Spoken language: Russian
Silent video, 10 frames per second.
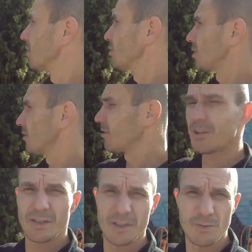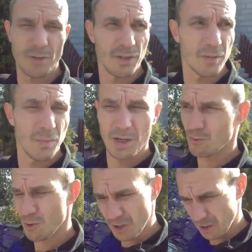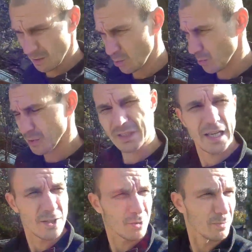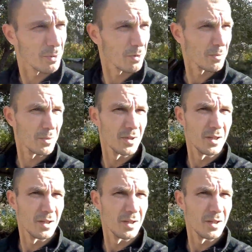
Ну и, наверное, здесь еще какие-то боковушки надо будет поставить, чтобы потом